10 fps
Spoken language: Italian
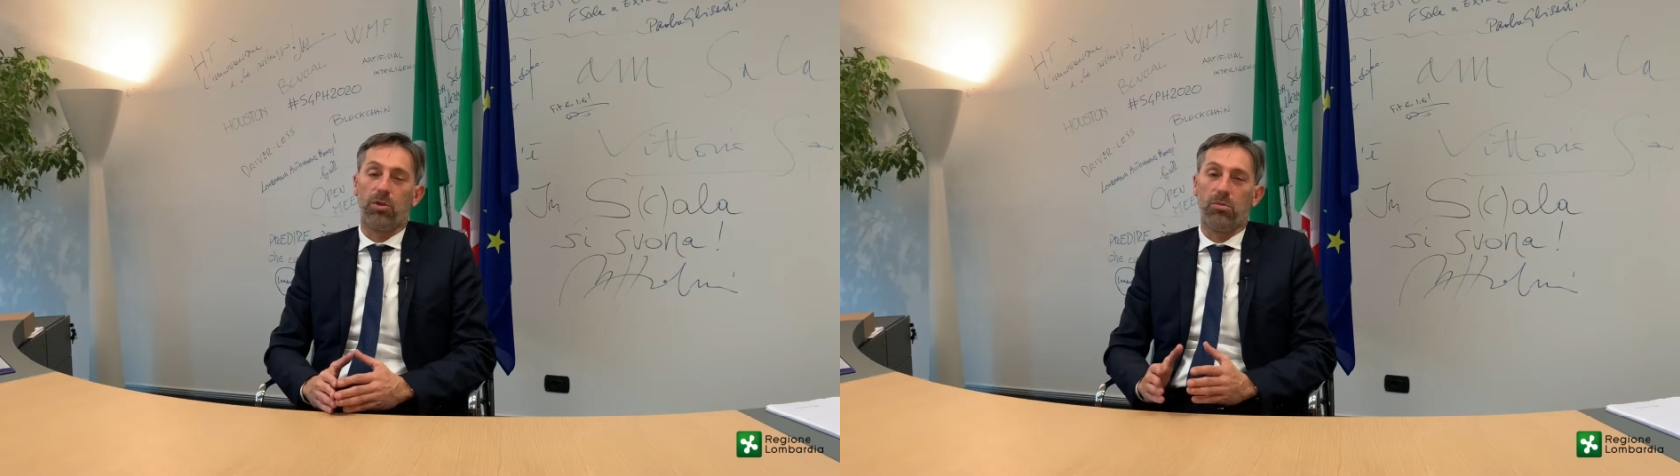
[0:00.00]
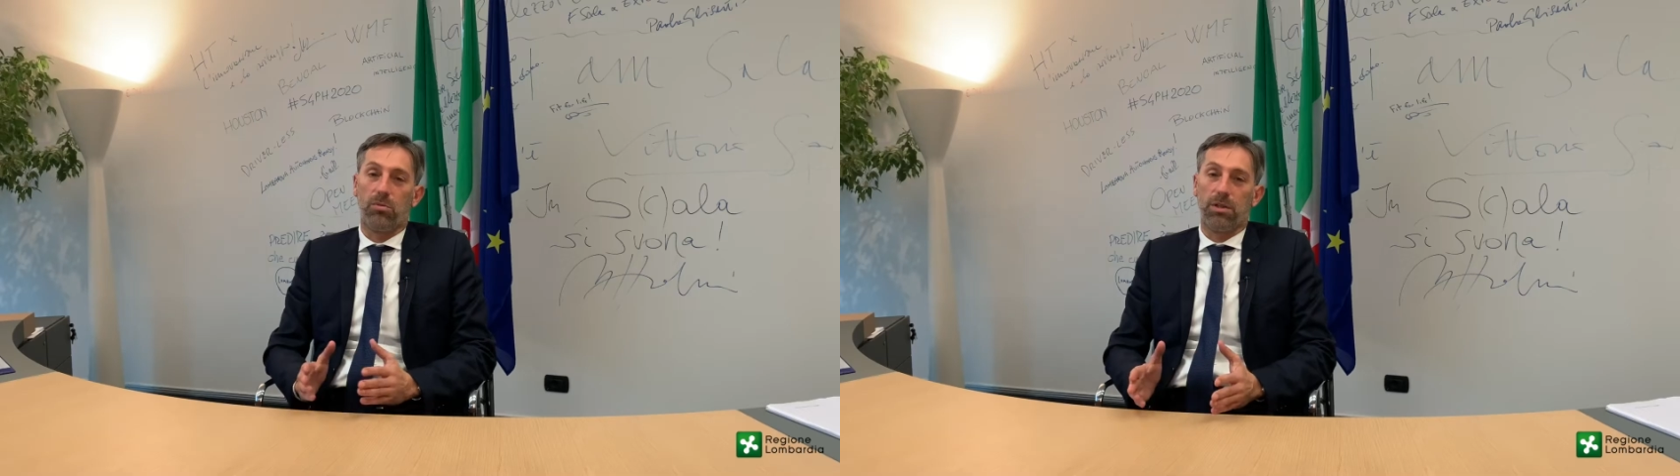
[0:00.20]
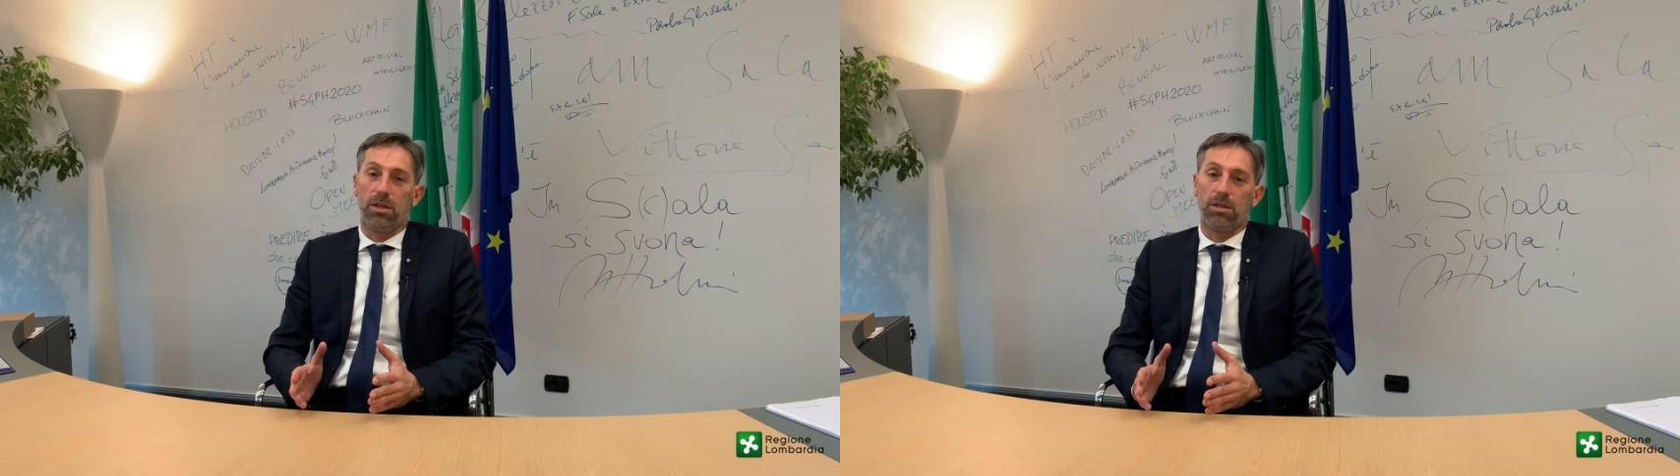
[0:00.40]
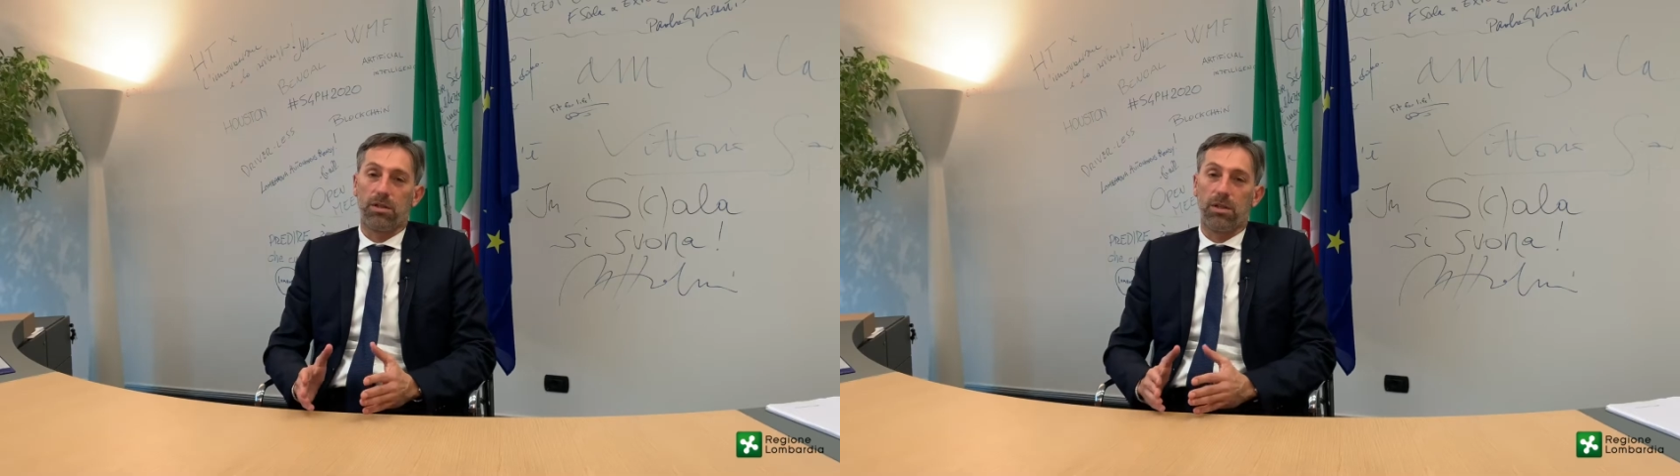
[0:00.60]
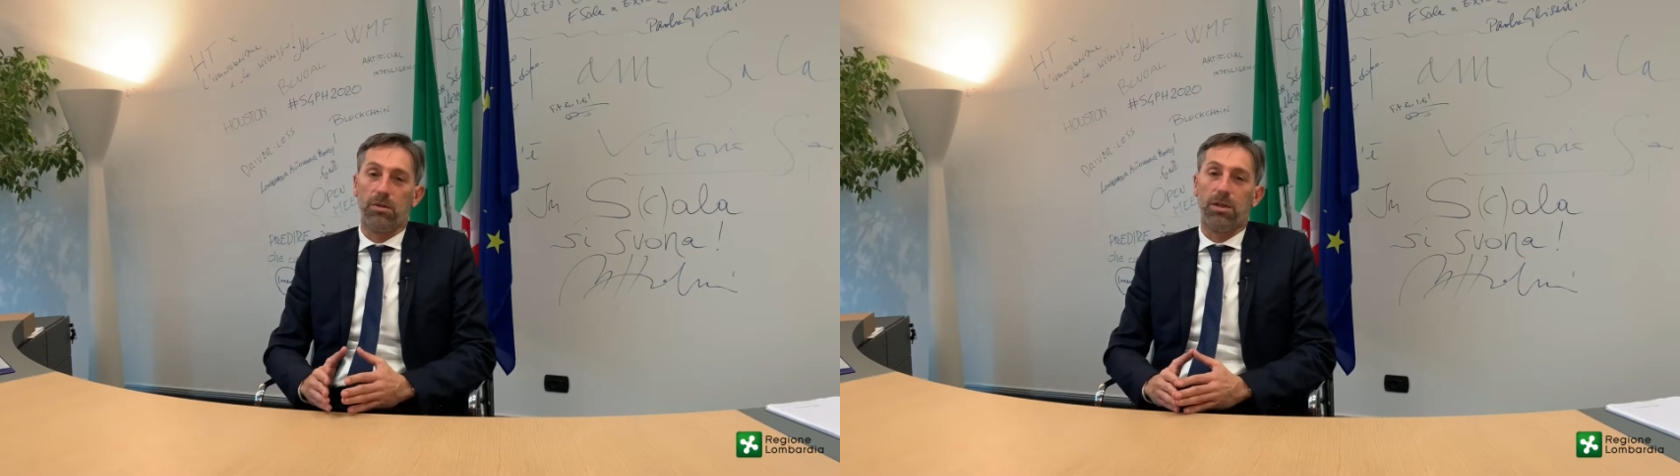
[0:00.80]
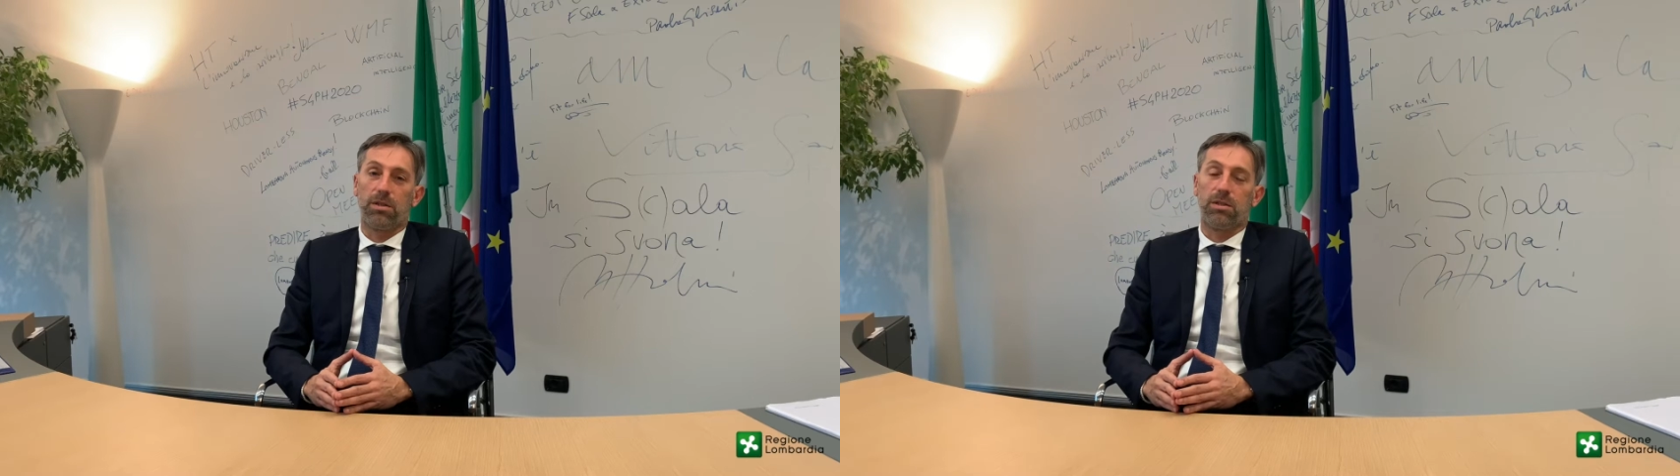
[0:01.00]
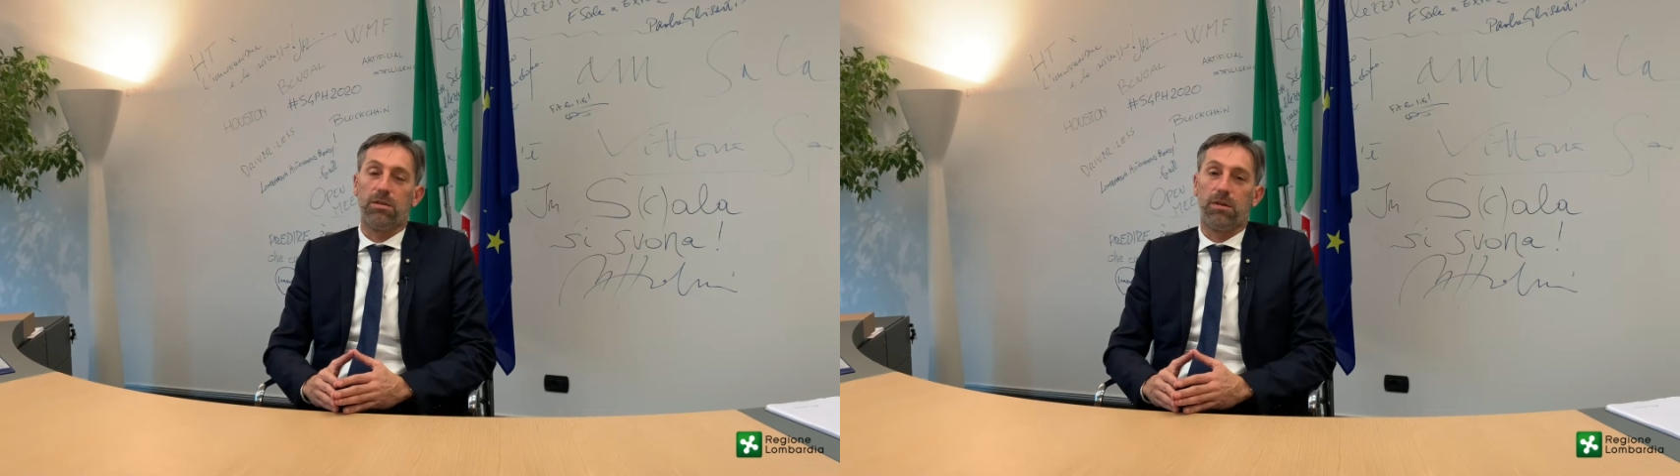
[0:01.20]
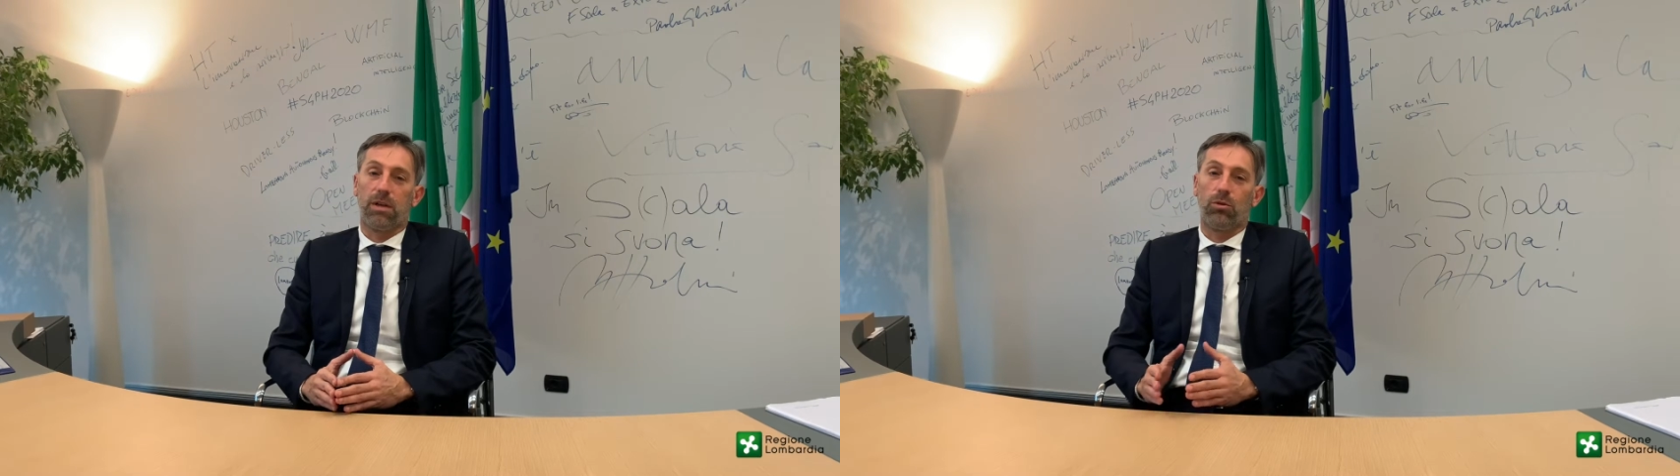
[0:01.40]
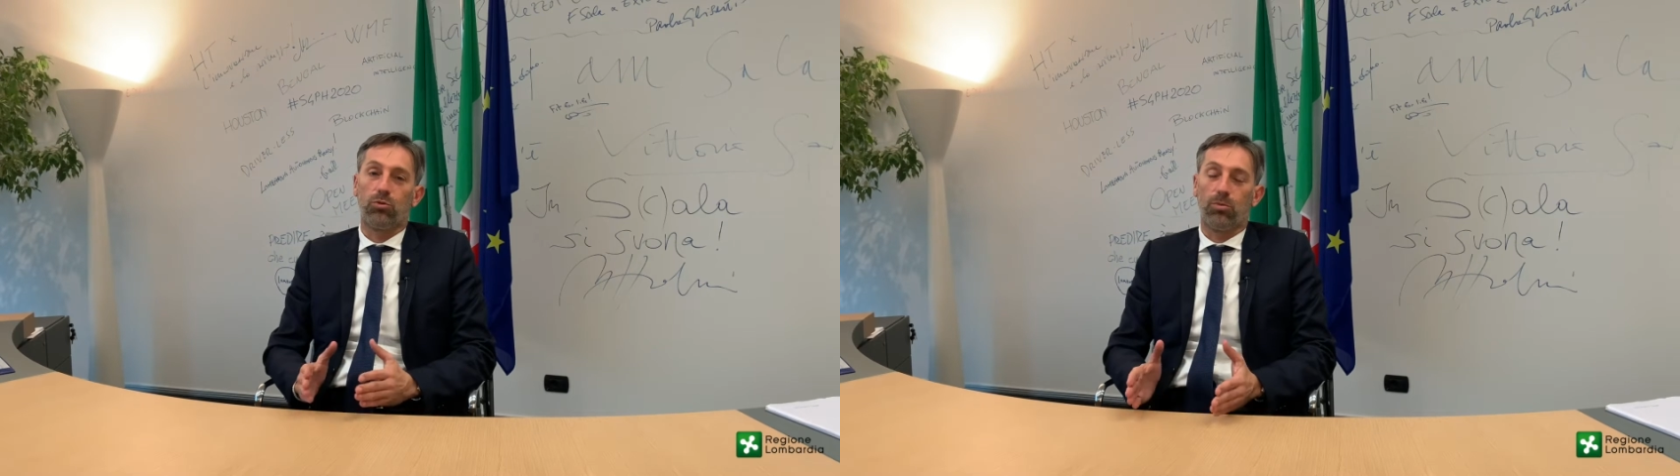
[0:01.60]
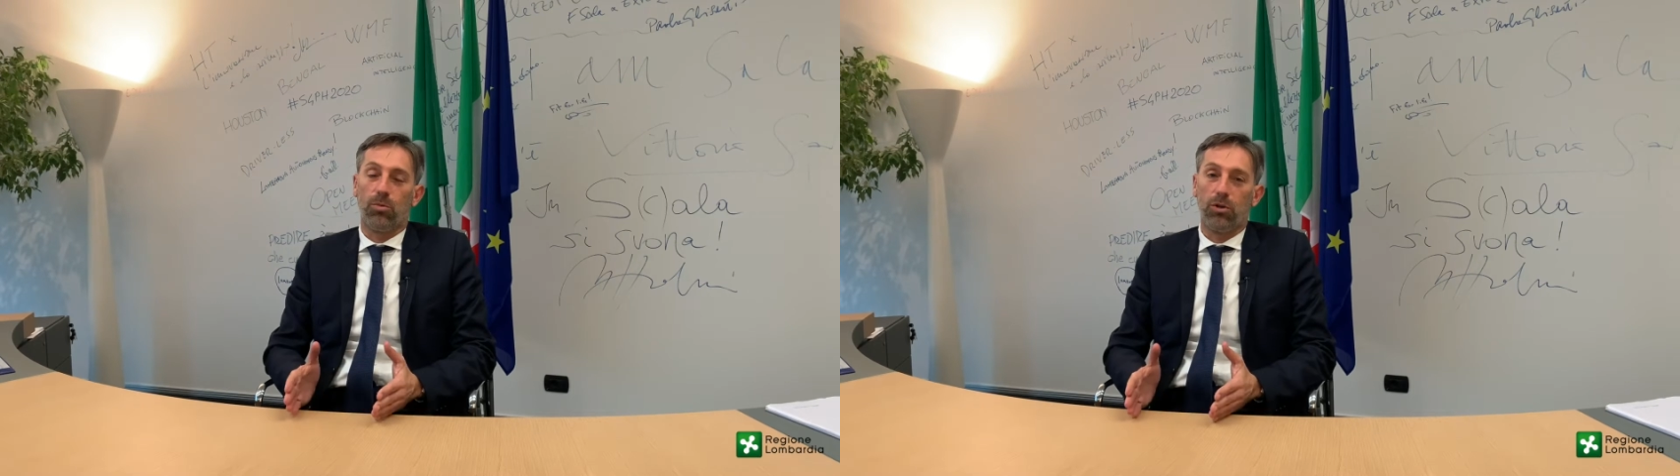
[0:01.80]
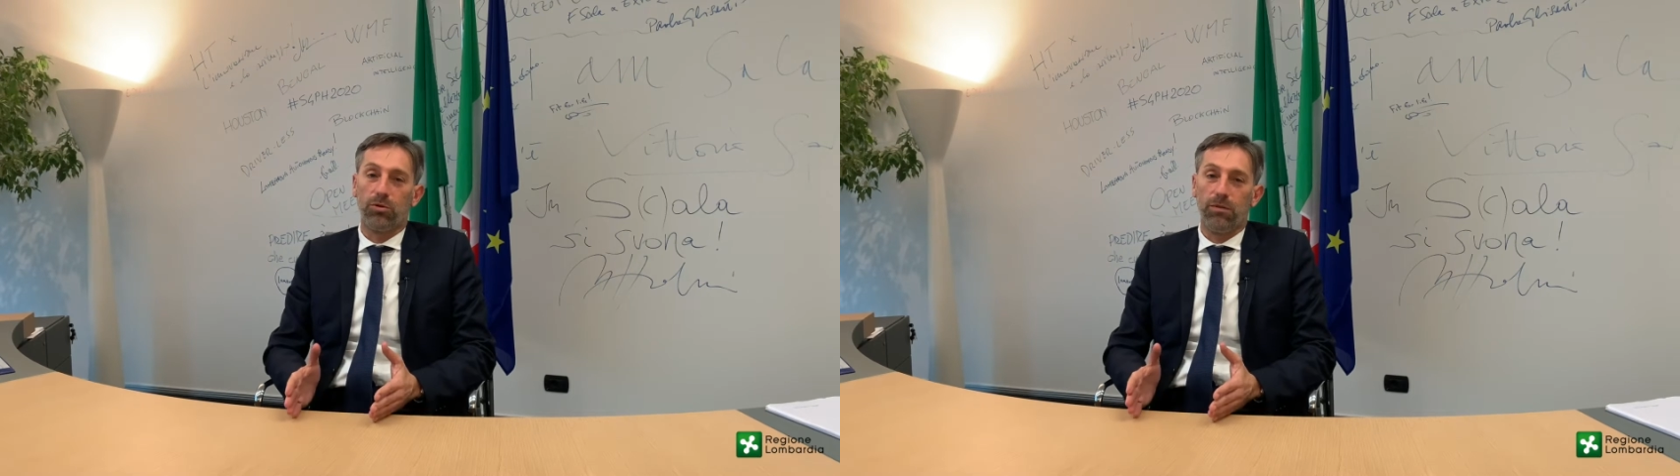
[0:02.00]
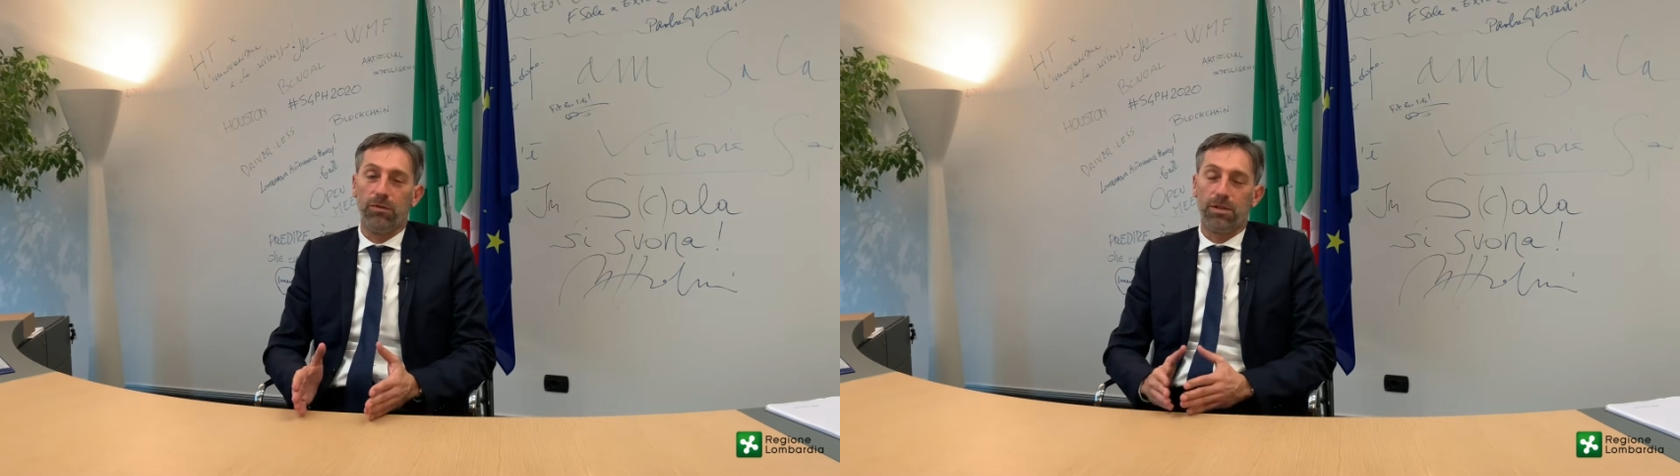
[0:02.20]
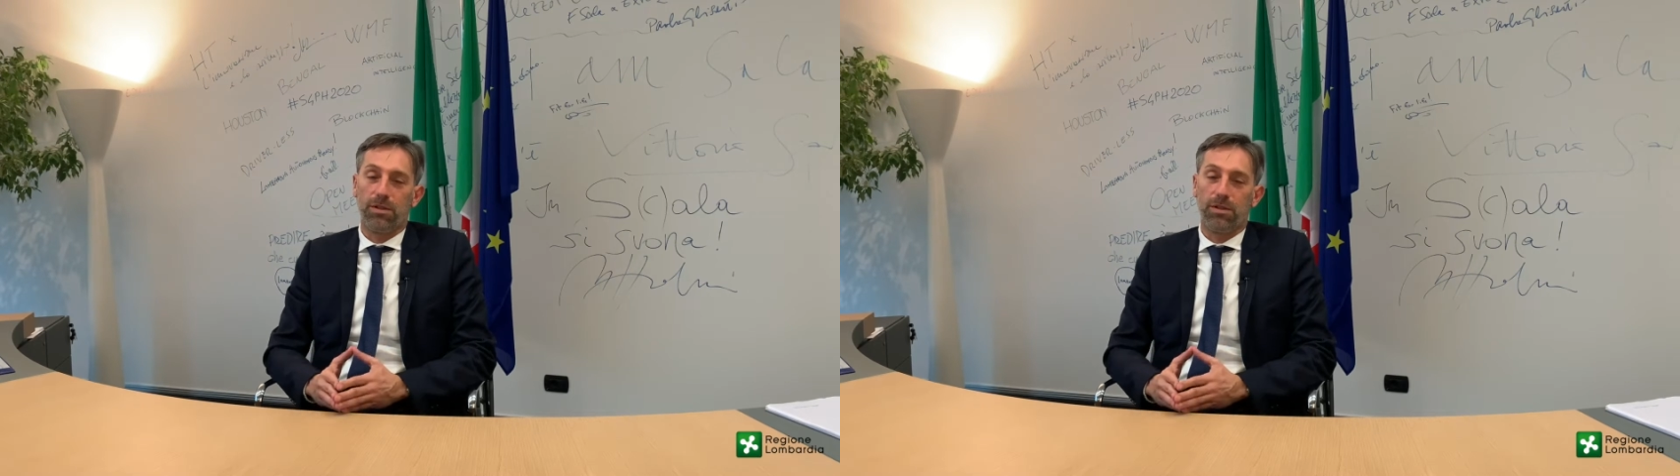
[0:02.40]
di mobilità sostenibile significa automotive,